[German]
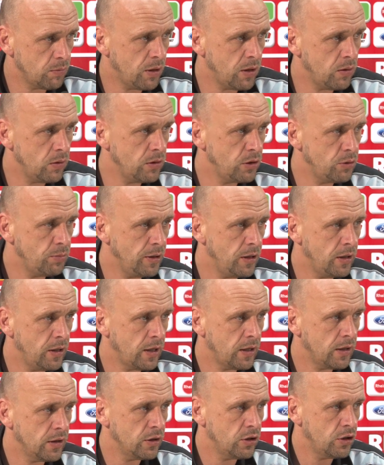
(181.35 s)
Pauli-Spiel
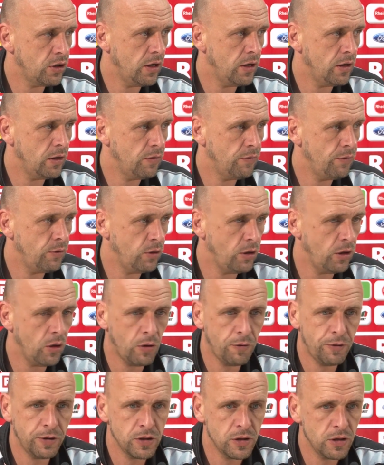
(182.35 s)
nachgestellt für die
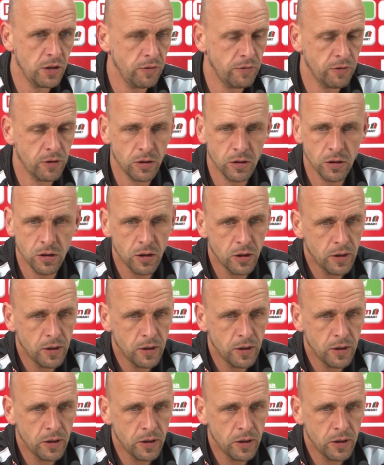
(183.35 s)
Offensive.